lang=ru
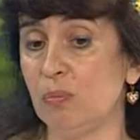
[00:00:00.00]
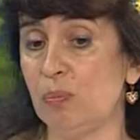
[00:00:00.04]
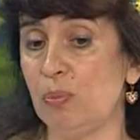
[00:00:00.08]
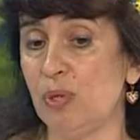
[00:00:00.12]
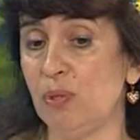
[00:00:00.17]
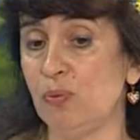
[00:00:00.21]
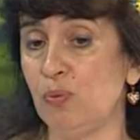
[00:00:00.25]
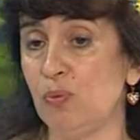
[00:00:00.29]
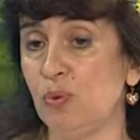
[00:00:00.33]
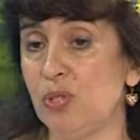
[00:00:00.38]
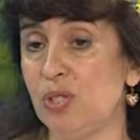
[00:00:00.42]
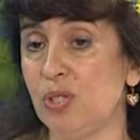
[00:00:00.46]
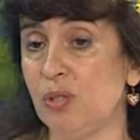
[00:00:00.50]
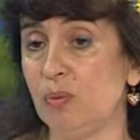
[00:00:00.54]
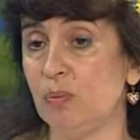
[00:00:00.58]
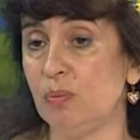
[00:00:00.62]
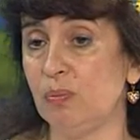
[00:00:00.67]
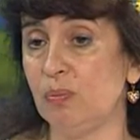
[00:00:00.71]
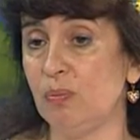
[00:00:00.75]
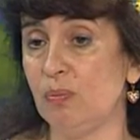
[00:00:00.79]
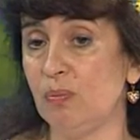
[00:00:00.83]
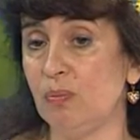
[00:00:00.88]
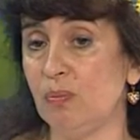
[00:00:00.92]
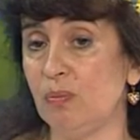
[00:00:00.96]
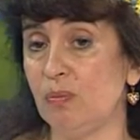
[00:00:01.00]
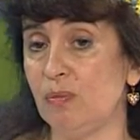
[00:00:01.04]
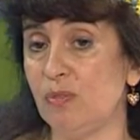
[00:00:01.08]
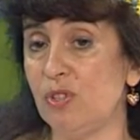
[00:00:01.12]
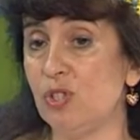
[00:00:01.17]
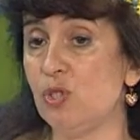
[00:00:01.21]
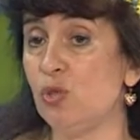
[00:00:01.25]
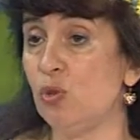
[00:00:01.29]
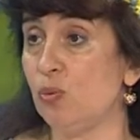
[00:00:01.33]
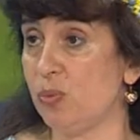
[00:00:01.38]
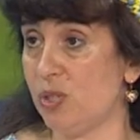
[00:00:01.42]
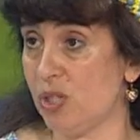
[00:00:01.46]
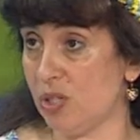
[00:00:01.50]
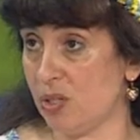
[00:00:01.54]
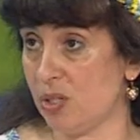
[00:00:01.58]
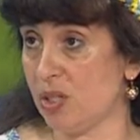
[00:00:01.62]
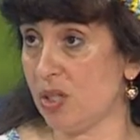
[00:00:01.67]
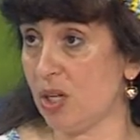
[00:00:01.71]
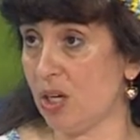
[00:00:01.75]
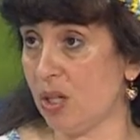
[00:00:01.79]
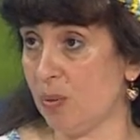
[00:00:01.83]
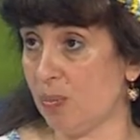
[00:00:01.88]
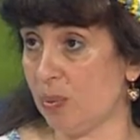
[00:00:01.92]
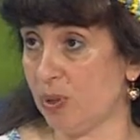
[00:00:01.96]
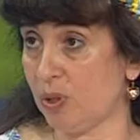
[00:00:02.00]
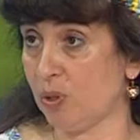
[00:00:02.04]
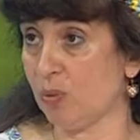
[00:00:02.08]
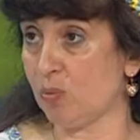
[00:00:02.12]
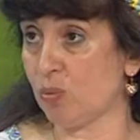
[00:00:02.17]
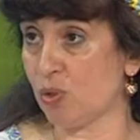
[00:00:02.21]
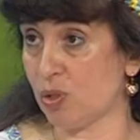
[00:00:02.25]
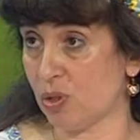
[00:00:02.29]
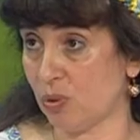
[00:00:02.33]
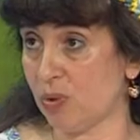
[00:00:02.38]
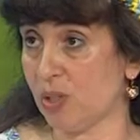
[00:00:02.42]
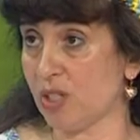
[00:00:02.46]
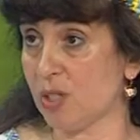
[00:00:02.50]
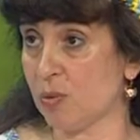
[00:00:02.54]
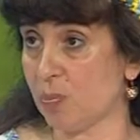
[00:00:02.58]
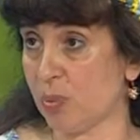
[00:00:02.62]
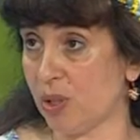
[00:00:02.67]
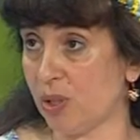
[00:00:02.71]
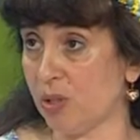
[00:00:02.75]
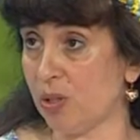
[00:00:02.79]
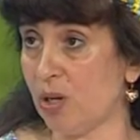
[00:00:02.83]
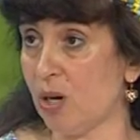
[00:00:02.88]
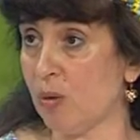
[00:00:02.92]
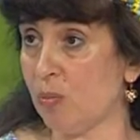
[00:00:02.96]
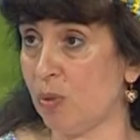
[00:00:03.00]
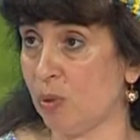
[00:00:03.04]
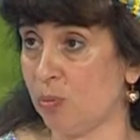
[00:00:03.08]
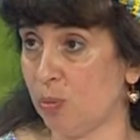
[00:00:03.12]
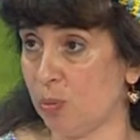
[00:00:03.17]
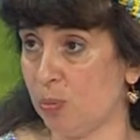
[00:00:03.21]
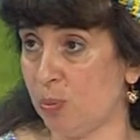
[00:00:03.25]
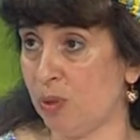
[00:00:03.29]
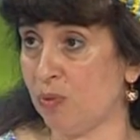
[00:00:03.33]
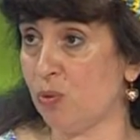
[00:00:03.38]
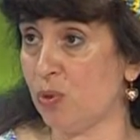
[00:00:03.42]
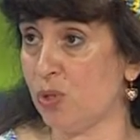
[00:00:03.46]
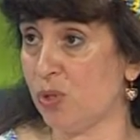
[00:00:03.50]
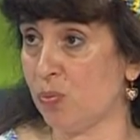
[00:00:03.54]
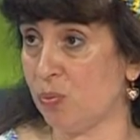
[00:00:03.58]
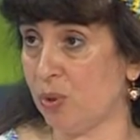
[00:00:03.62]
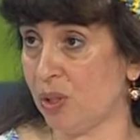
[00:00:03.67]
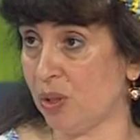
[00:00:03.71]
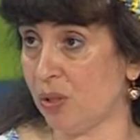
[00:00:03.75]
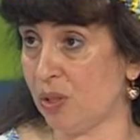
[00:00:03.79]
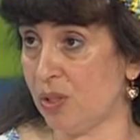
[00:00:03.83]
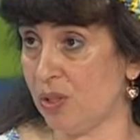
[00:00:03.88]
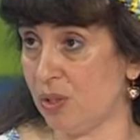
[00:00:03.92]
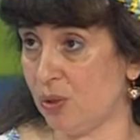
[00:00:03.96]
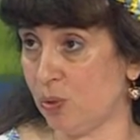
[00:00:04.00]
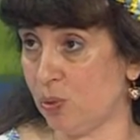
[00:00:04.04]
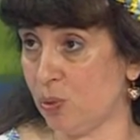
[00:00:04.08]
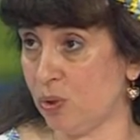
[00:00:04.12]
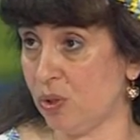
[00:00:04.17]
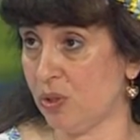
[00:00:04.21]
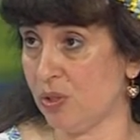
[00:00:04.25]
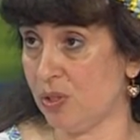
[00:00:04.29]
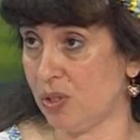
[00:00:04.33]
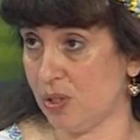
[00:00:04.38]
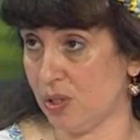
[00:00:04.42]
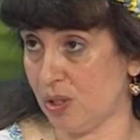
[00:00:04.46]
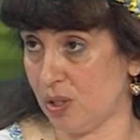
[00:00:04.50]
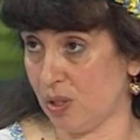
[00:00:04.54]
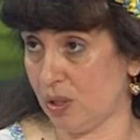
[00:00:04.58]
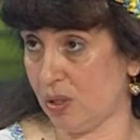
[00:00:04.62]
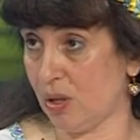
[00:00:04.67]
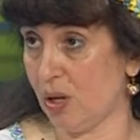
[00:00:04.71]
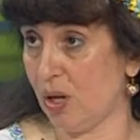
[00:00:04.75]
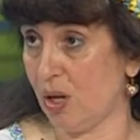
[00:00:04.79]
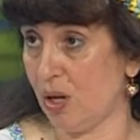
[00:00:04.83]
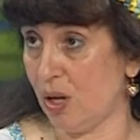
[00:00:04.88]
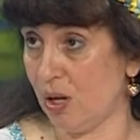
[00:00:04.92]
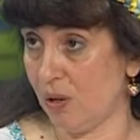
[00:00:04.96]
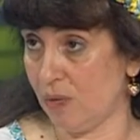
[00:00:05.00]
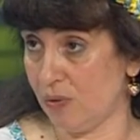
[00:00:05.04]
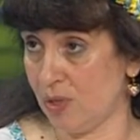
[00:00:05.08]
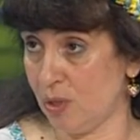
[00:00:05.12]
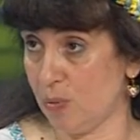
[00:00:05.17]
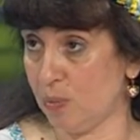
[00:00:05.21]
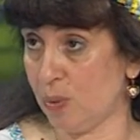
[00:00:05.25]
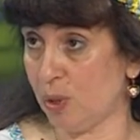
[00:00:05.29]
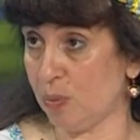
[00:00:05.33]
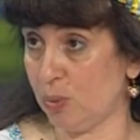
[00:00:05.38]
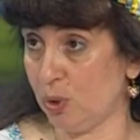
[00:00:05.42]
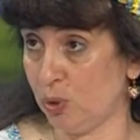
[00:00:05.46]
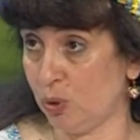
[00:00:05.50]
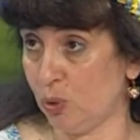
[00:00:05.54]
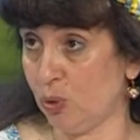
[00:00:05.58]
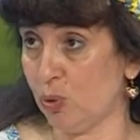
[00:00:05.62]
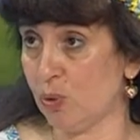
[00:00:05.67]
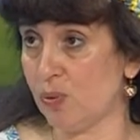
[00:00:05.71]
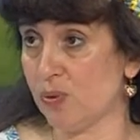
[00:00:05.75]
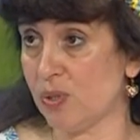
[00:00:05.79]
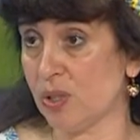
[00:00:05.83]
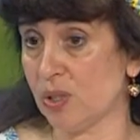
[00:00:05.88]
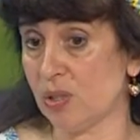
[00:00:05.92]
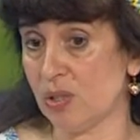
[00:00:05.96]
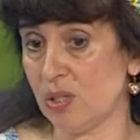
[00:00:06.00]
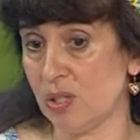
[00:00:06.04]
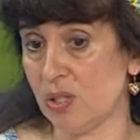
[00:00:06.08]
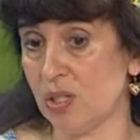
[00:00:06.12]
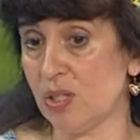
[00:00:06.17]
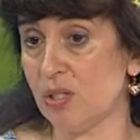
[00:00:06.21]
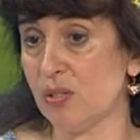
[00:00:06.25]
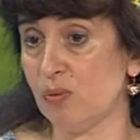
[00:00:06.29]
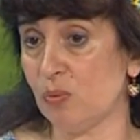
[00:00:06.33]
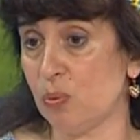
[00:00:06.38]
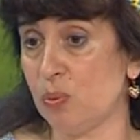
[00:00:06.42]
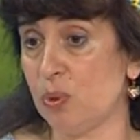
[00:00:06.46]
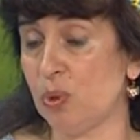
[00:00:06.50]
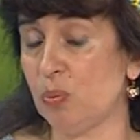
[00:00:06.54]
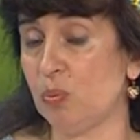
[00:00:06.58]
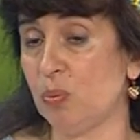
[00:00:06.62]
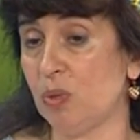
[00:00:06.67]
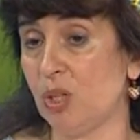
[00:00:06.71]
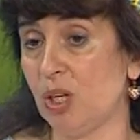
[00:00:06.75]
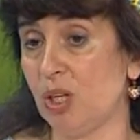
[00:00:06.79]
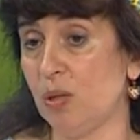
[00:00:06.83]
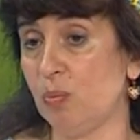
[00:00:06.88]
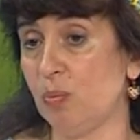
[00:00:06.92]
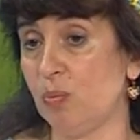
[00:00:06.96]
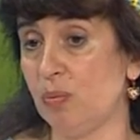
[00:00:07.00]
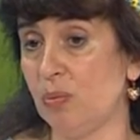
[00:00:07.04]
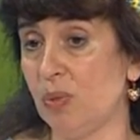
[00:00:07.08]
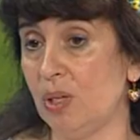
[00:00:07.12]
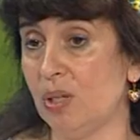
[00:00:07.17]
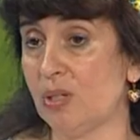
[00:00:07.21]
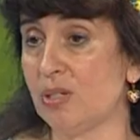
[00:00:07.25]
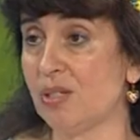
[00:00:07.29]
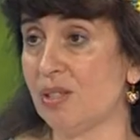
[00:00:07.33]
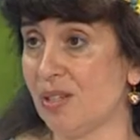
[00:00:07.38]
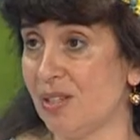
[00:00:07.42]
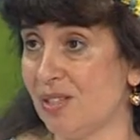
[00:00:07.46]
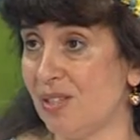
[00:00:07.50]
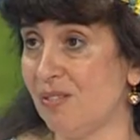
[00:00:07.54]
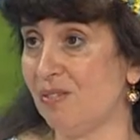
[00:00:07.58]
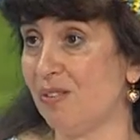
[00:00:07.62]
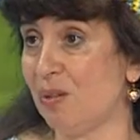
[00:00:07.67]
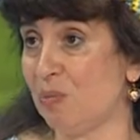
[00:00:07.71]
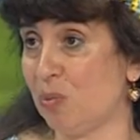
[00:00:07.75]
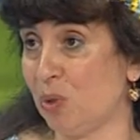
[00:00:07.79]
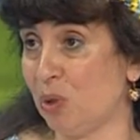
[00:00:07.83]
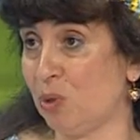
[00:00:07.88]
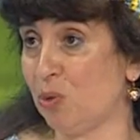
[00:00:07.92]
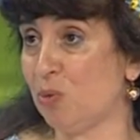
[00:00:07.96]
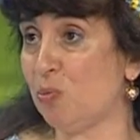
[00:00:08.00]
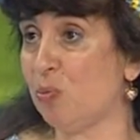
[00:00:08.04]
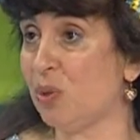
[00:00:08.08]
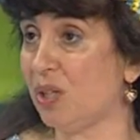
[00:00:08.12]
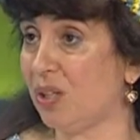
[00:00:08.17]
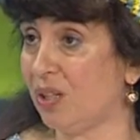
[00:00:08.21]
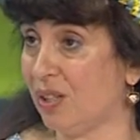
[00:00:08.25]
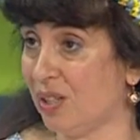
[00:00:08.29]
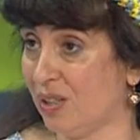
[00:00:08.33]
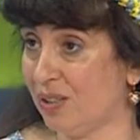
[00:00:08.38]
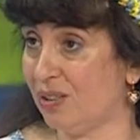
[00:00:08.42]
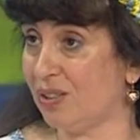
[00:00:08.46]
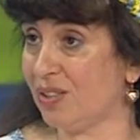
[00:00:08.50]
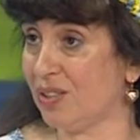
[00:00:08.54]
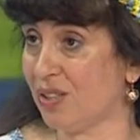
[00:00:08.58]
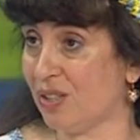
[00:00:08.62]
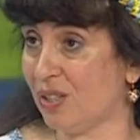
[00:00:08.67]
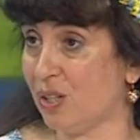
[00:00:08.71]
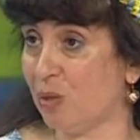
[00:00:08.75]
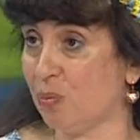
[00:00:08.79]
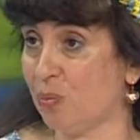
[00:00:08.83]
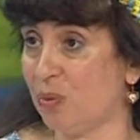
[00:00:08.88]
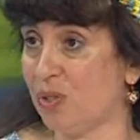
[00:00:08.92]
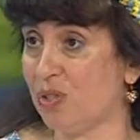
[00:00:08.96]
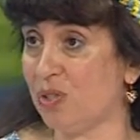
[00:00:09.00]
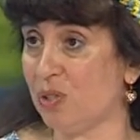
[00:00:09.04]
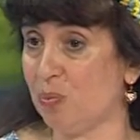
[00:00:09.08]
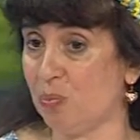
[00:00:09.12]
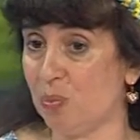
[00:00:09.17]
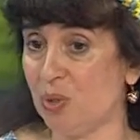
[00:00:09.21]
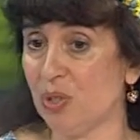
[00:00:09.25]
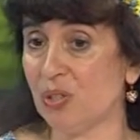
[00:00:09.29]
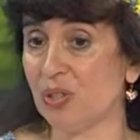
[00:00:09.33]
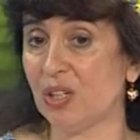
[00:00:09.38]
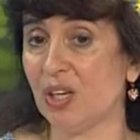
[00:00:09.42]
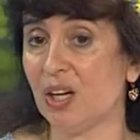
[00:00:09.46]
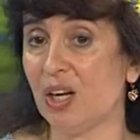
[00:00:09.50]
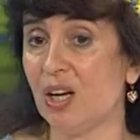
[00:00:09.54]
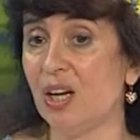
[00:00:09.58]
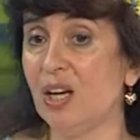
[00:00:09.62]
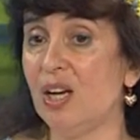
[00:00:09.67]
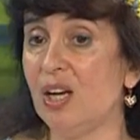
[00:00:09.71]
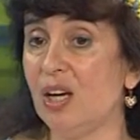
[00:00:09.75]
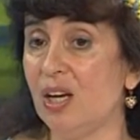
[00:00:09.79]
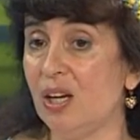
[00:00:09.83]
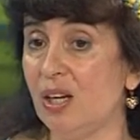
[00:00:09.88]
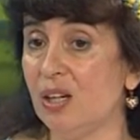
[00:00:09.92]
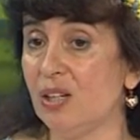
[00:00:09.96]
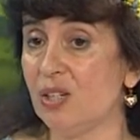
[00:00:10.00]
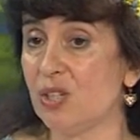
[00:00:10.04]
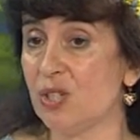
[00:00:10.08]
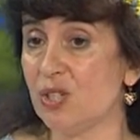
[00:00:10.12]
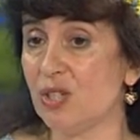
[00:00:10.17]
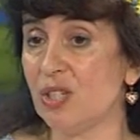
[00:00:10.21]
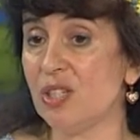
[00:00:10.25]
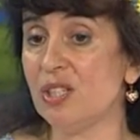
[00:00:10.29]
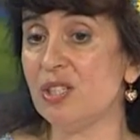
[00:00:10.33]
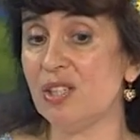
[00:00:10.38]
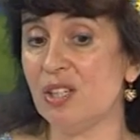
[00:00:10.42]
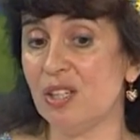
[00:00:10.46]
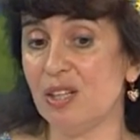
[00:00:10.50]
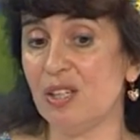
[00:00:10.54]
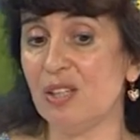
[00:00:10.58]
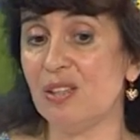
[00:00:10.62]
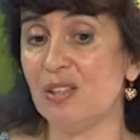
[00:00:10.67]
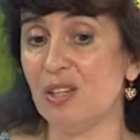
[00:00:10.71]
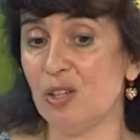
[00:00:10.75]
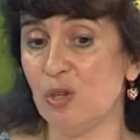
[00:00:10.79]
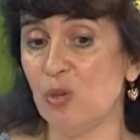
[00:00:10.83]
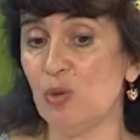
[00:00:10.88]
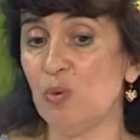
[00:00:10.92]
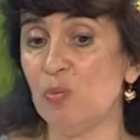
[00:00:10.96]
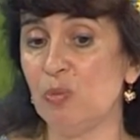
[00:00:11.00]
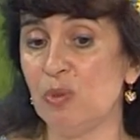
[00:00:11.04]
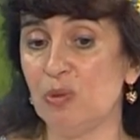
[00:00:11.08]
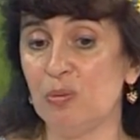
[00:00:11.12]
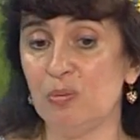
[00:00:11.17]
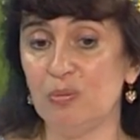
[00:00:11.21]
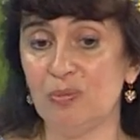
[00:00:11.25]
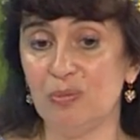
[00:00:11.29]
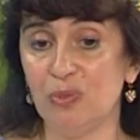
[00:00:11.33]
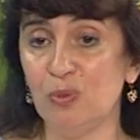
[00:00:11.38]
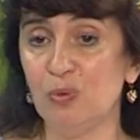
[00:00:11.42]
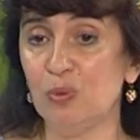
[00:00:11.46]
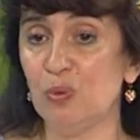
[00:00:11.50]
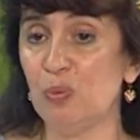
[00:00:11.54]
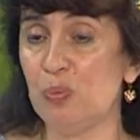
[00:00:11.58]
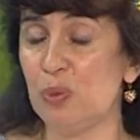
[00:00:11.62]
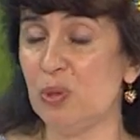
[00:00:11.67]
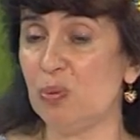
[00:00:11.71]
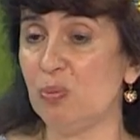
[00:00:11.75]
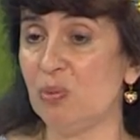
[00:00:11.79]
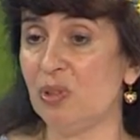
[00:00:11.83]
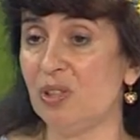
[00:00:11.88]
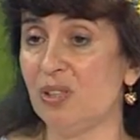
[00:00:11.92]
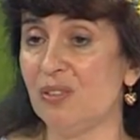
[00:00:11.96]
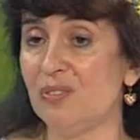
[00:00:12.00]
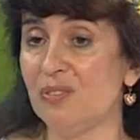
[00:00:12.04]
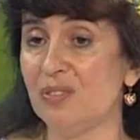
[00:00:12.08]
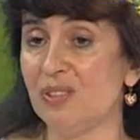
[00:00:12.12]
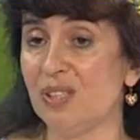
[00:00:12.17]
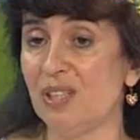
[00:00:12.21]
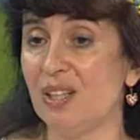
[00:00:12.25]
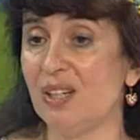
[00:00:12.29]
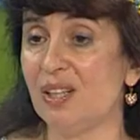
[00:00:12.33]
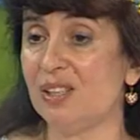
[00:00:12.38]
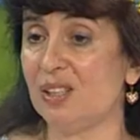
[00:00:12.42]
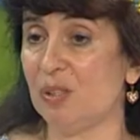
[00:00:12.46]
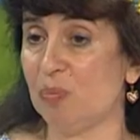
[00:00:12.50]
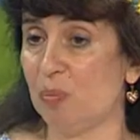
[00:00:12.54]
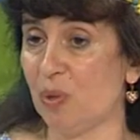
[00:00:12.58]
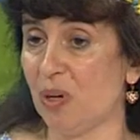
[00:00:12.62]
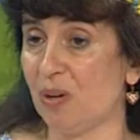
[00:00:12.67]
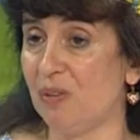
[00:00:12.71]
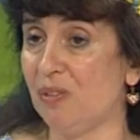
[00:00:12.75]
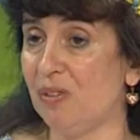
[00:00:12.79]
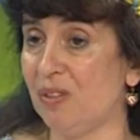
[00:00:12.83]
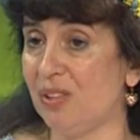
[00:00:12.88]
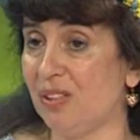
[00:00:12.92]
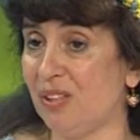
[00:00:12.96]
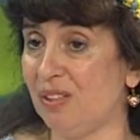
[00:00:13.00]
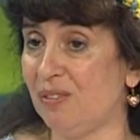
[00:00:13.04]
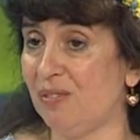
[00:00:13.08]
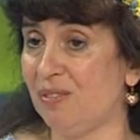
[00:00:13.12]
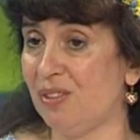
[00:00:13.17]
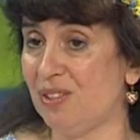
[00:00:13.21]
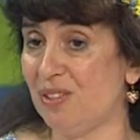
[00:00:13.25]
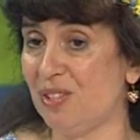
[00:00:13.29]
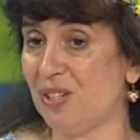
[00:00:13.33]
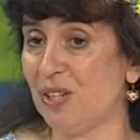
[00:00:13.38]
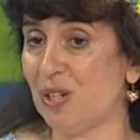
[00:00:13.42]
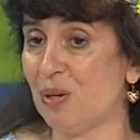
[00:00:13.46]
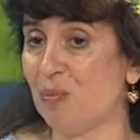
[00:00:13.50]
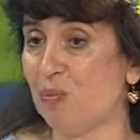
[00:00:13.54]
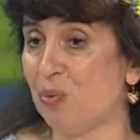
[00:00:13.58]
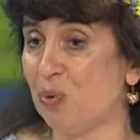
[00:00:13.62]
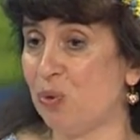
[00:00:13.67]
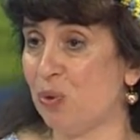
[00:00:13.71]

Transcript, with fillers: привозим, везем детей, потому что у нас программа, мы привозим на каникулы детей в Днепропетровск, здесь, в общем-то, им рассказываем о том, какая должна быть и мирная mm-hmm. жизнь, и даем им, ну, в общем-то, взгляд и правильное видение есть вы не будущего.